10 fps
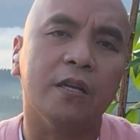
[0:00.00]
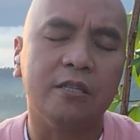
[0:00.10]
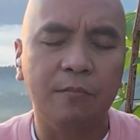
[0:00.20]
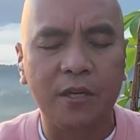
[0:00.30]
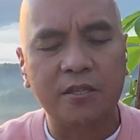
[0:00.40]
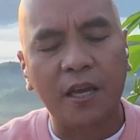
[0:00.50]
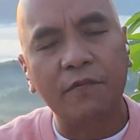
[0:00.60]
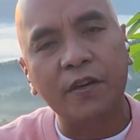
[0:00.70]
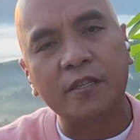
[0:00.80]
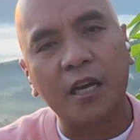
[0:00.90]
Kasi may
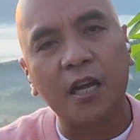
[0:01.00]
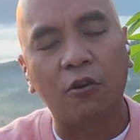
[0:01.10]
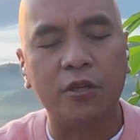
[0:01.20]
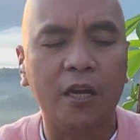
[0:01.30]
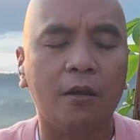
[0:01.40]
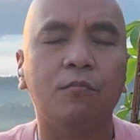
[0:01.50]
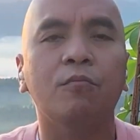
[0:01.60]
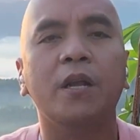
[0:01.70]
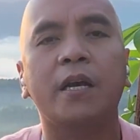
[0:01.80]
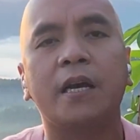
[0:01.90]
savings ka na. Kunyari,
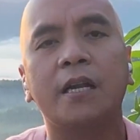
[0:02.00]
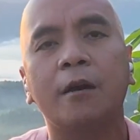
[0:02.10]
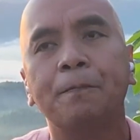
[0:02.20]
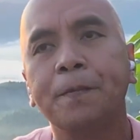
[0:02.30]
bumili ka ng